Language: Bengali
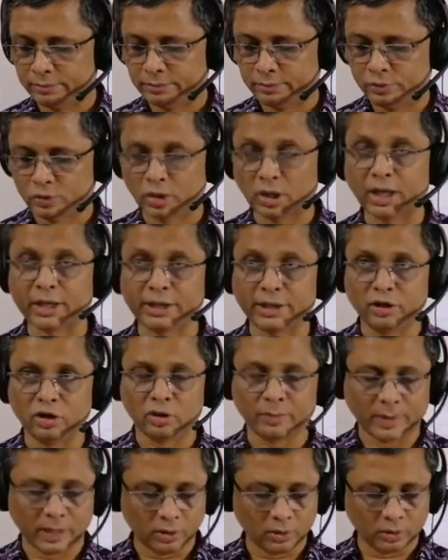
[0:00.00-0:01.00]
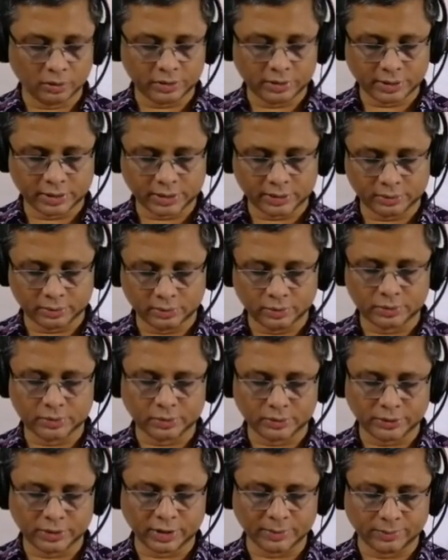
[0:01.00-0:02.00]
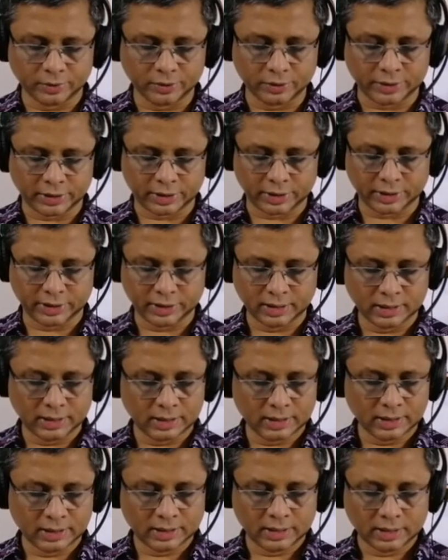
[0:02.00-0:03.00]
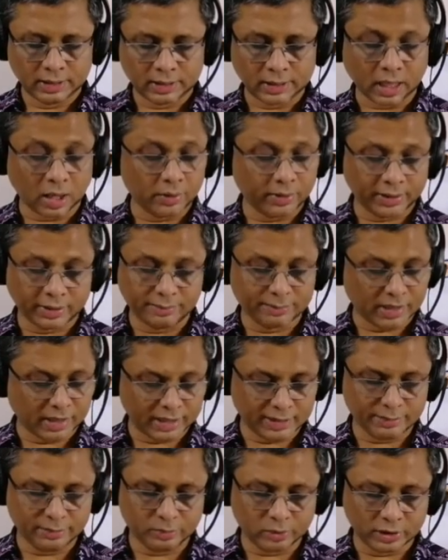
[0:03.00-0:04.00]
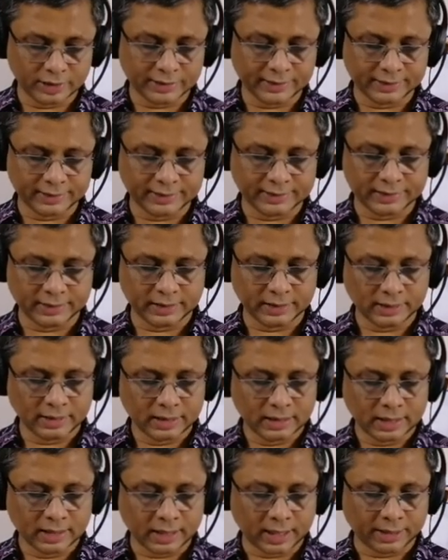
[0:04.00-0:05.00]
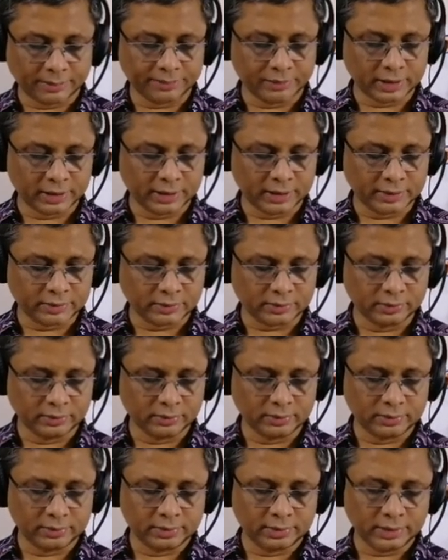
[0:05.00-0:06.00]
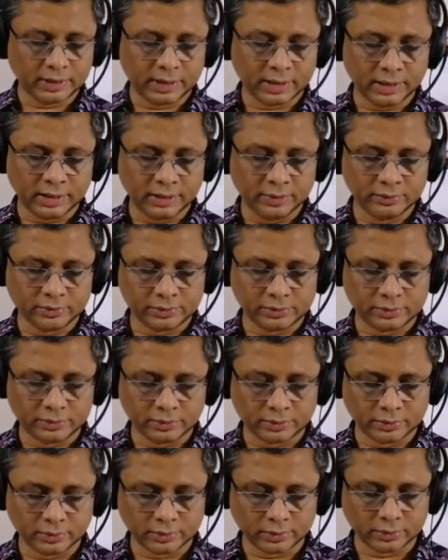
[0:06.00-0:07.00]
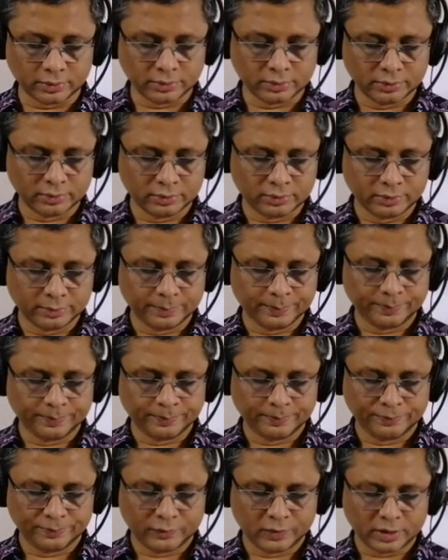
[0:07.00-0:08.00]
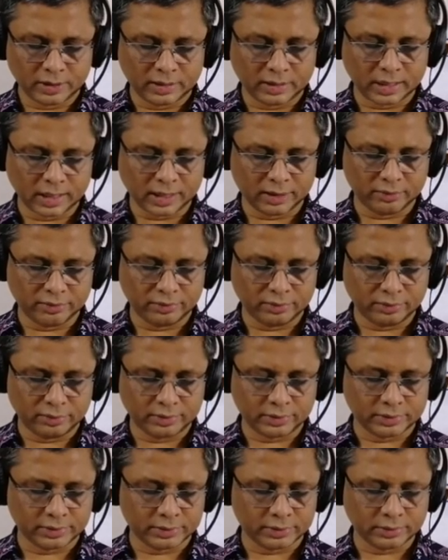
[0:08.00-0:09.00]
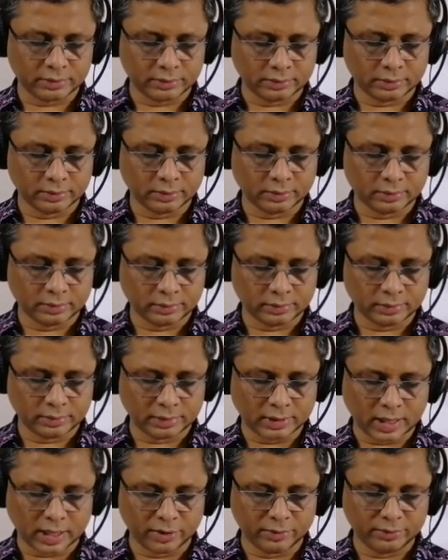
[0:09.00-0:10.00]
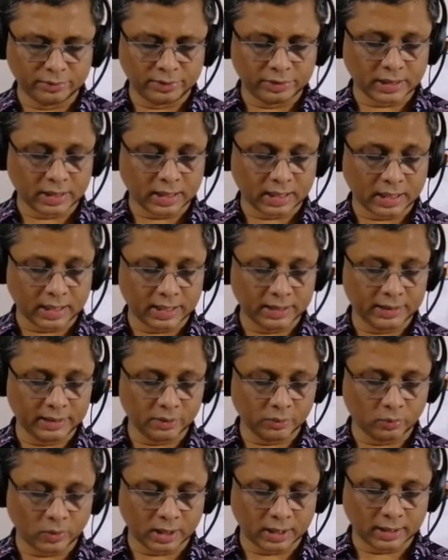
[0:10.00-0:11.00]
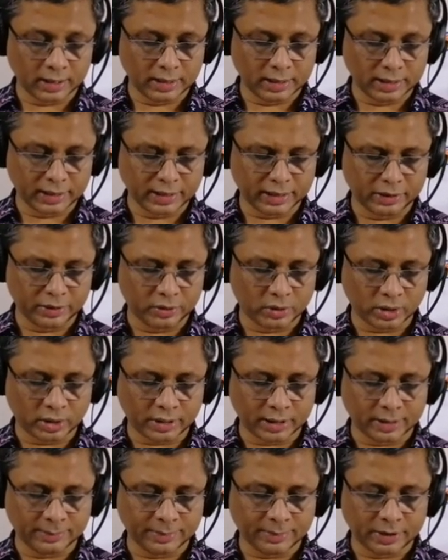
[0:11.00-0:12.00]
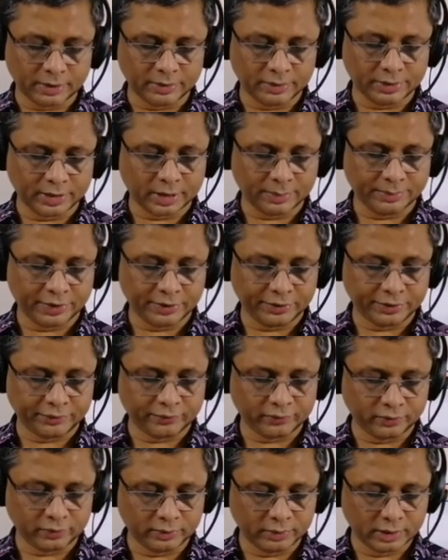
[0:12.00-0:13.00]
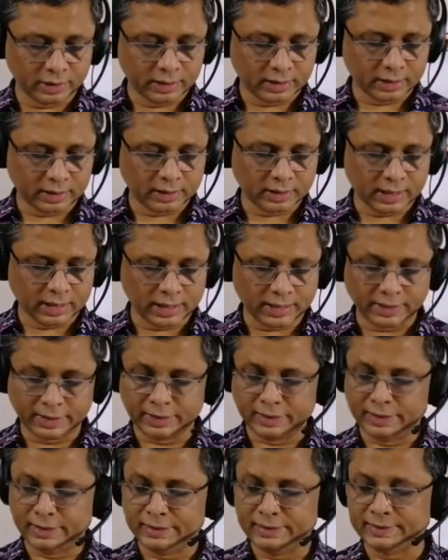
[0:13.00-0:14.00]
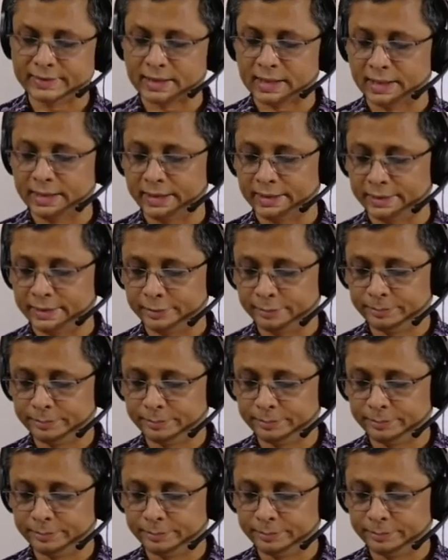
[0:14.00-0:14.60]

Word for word: জনাকীর্ণ বা লোক দিয়ে লোকজন দিয়ে ভর্তি ক্রাউডেড মানে আমি বলে দিয়েছি আফটার স্কুল দে ইউজ টু গো গ্রাউন্ড গো রাউন্ড দ্য হাই ওয়াল অ্যান্ড টক অ্যাবাউট দ্য বিউটিফুল গার্ডেন ইনসাইড